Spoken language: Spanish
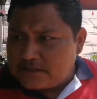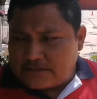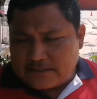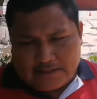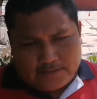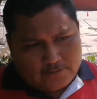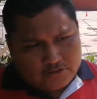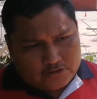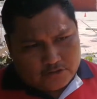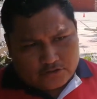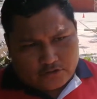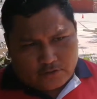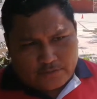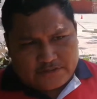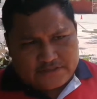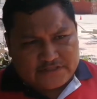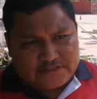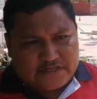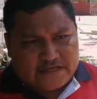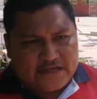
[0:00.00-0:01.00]
Tenemos
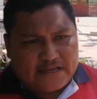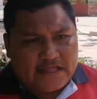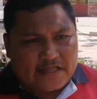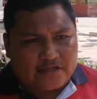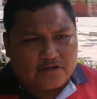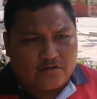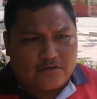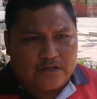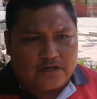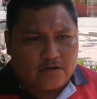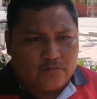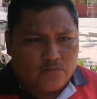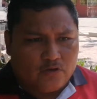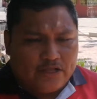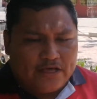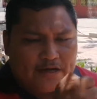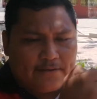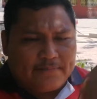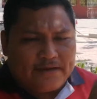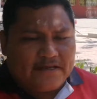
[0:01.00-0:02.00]
controversias agrarias con la
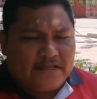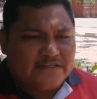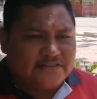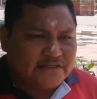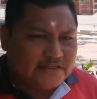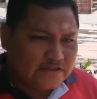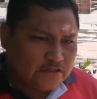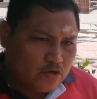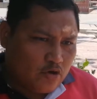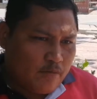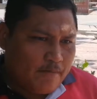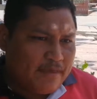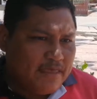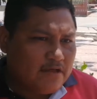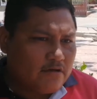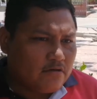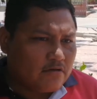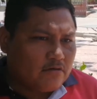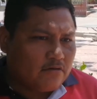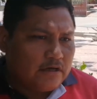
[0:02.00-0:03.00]
comunidad hermana de Santo Domingo,